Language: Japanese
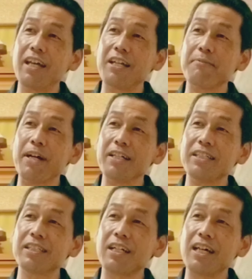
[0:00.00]
やれば
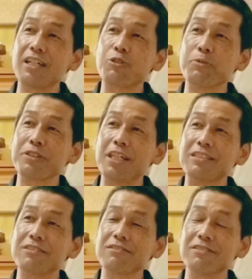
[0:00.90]
いいかなと思った
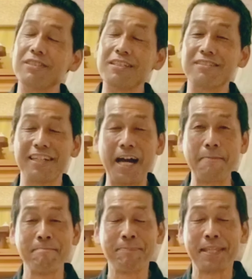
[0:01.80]
りするんです
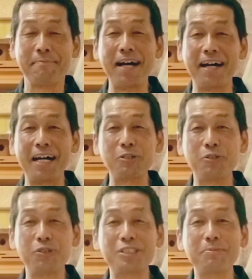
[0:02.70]
が、
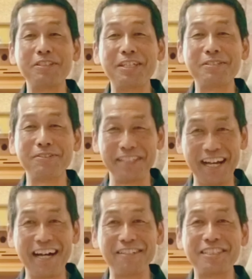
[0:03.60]
いつも言ってるよう
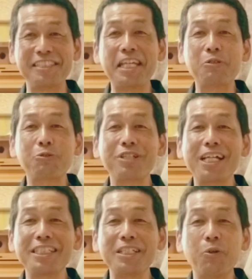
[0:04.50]
な、自然の暮
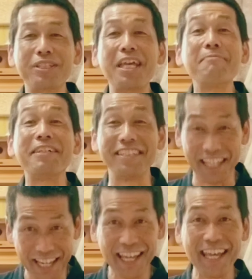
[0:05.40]
らしをテーマに
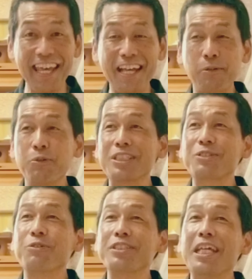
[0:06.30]
ね、構
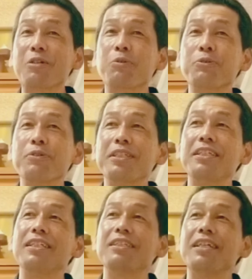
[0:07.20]
築をしていこうと言
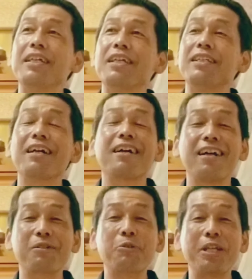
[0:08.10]
いなが
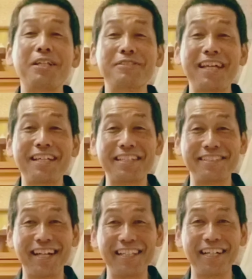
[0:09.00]
ら、5年の歳
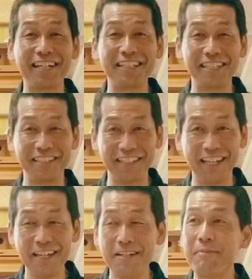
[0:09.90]
月が流れてき
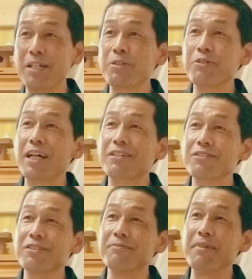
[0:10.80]
て、ようや
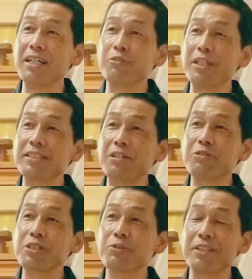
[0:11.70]
く、手
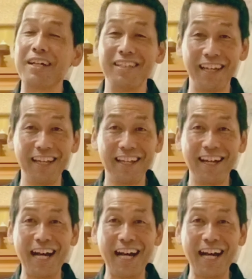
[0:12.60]
探り状態で、